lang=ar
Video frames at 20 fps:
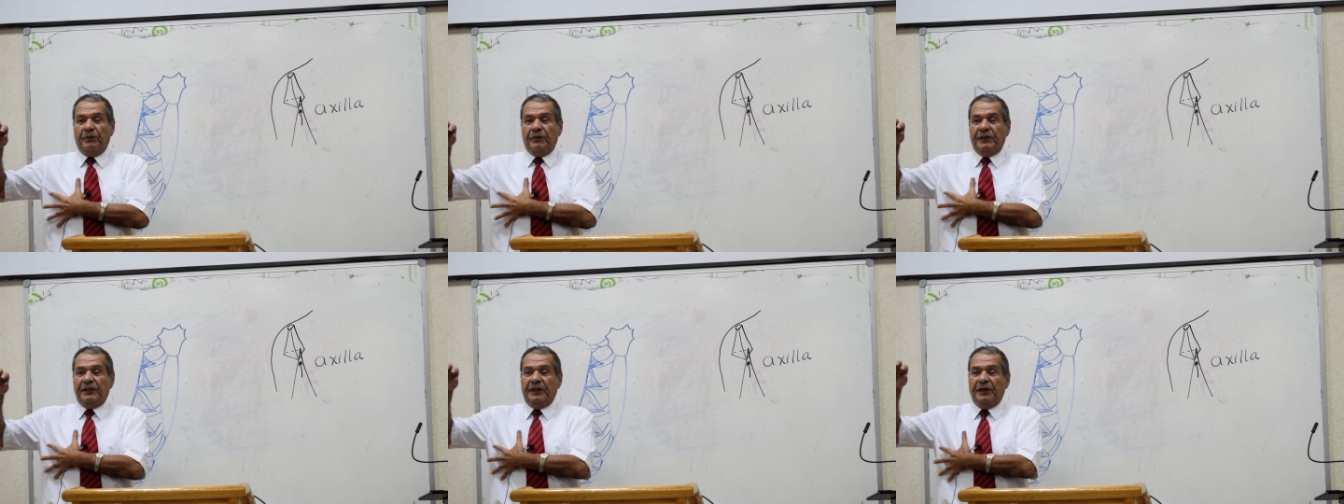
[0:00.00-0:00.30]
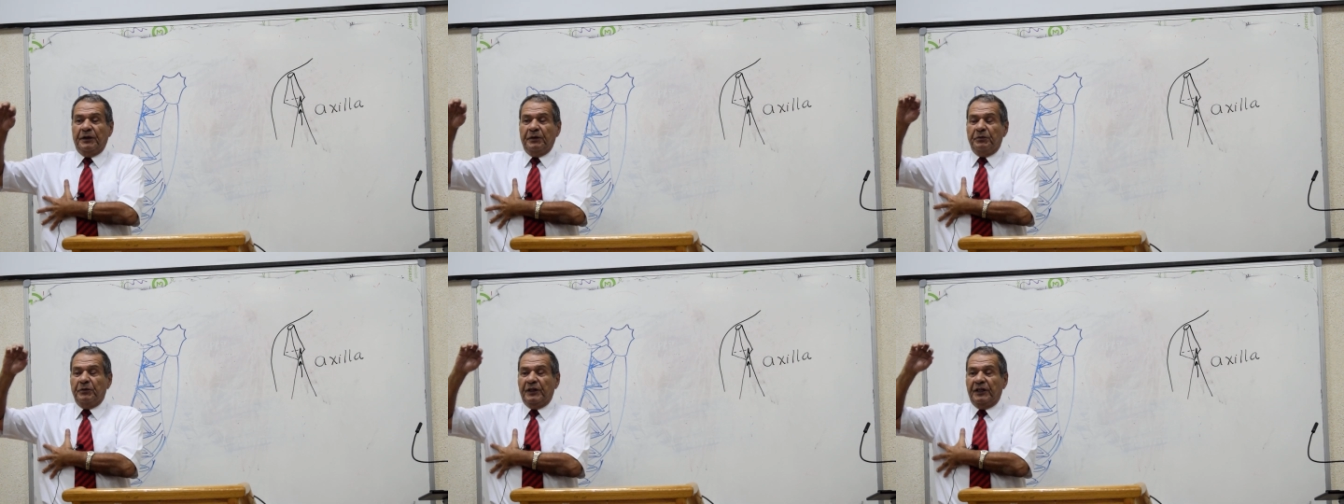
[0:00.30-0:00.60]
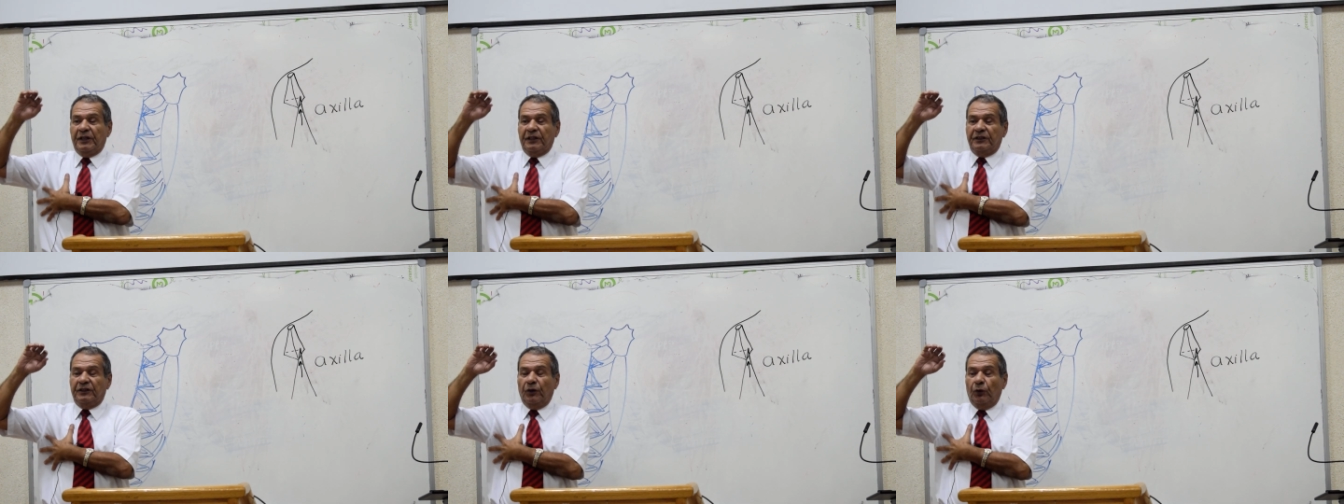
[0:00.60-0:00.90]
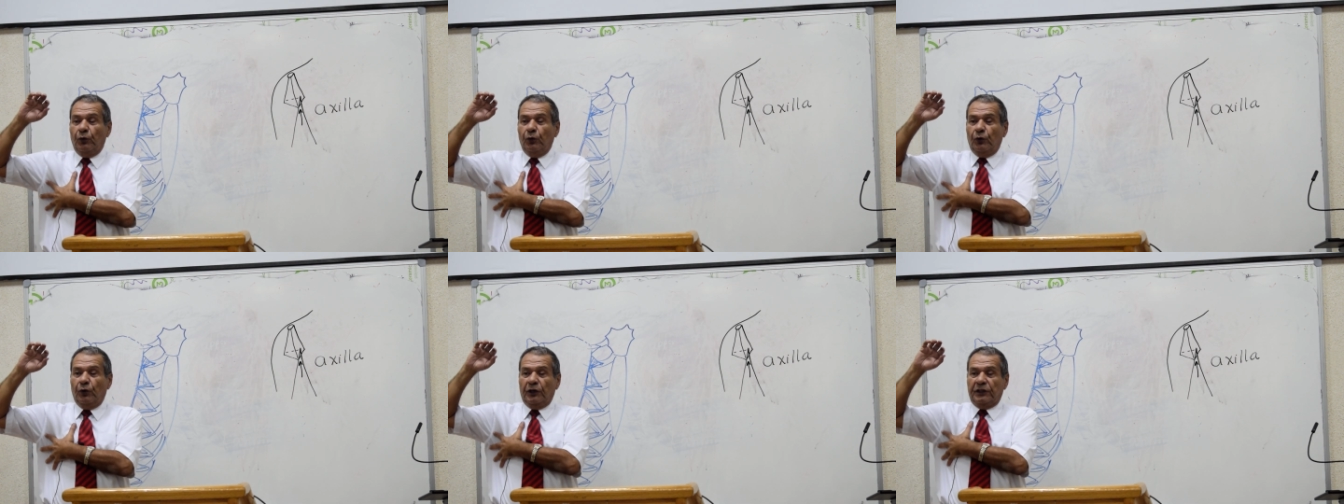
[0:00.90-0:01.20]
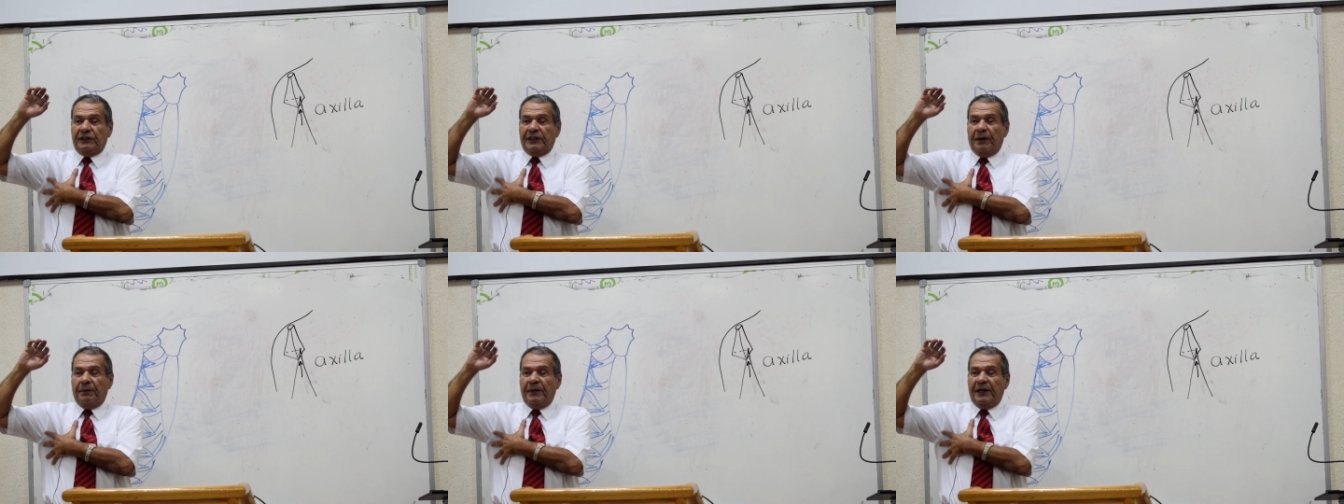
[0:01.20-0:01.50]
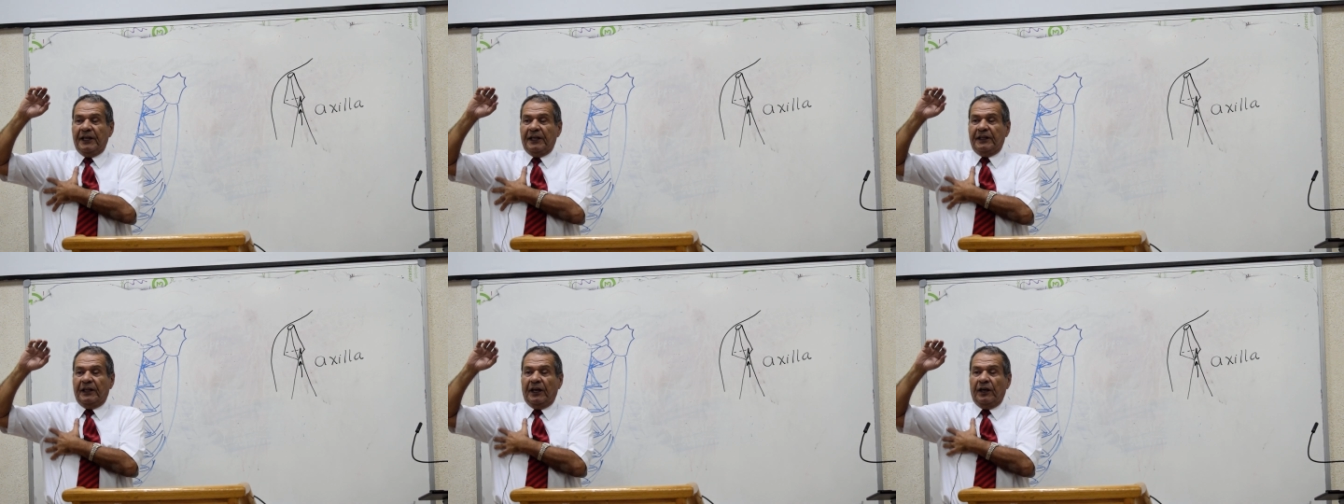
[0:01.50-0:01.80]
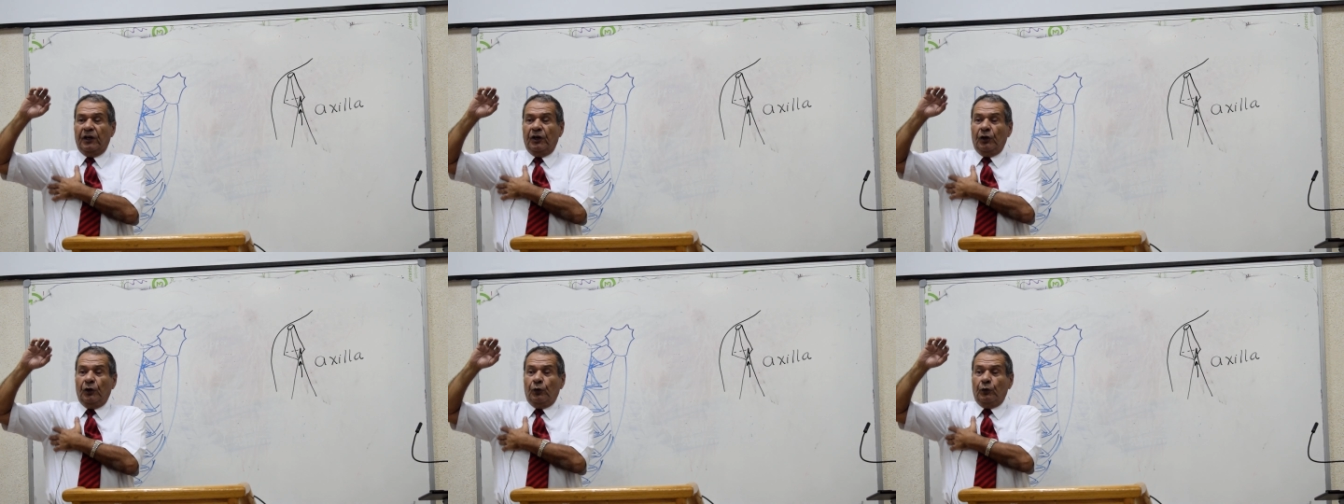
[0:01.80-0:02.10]
من ايه من الضلوع الثمانيه
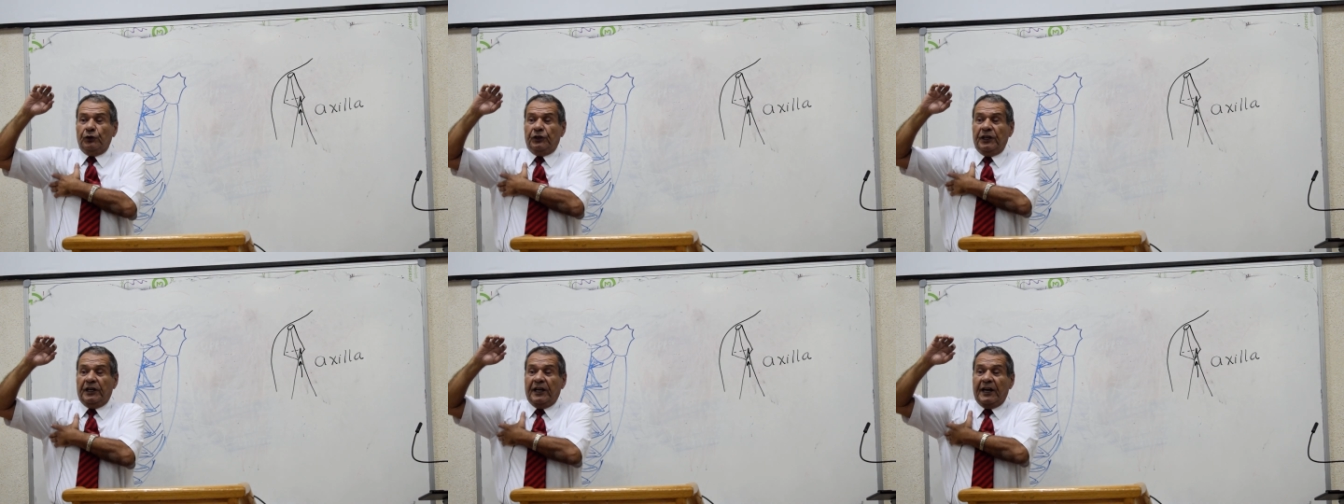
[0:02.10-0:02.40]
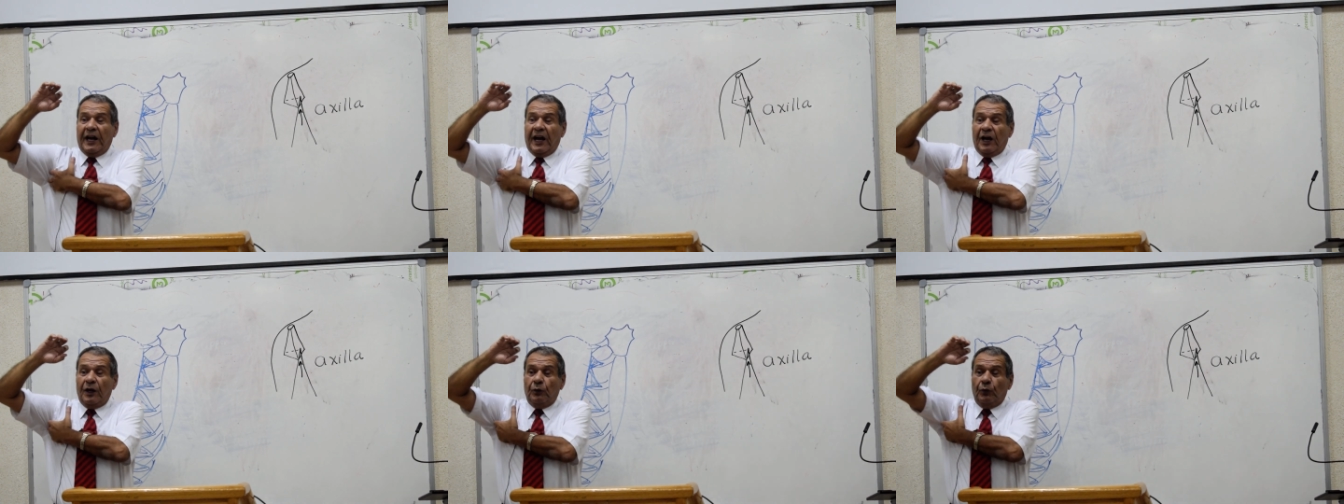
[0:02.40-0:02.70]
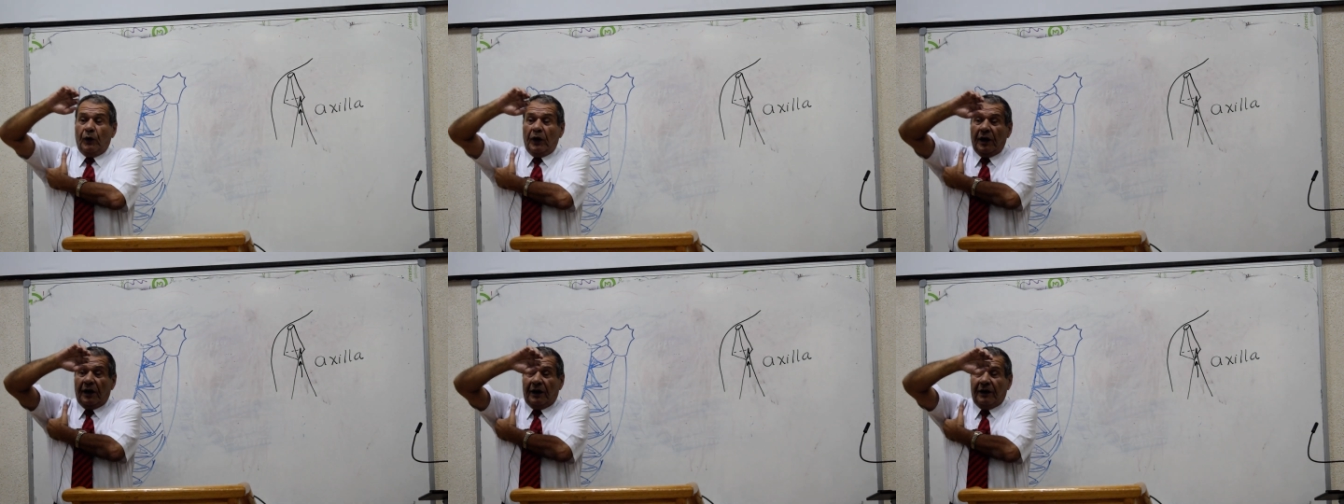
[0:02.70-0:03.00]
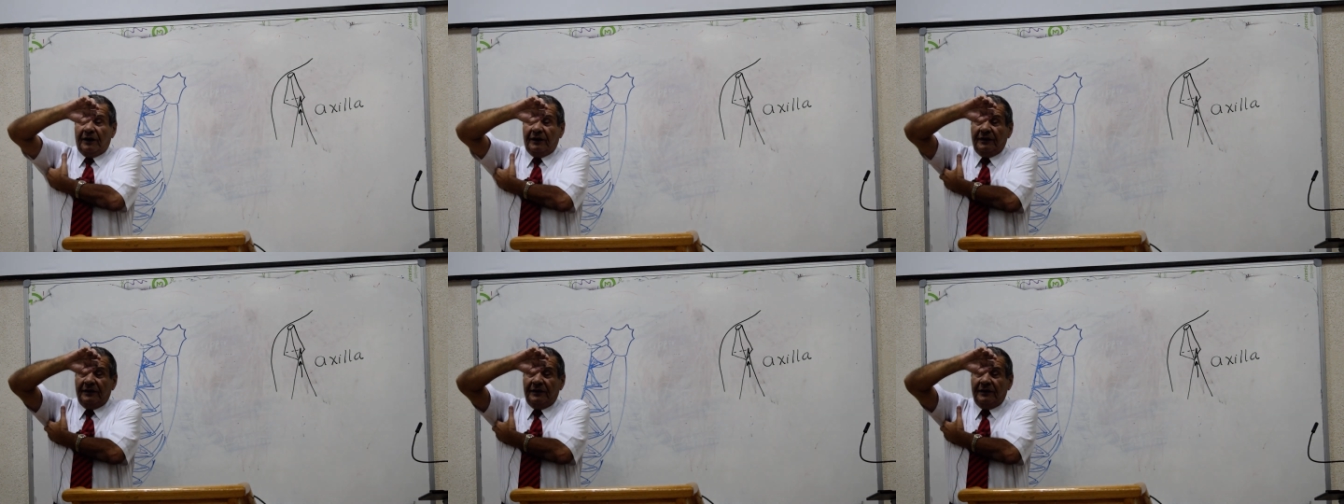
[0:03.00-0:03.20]
ده وتجرحها لورا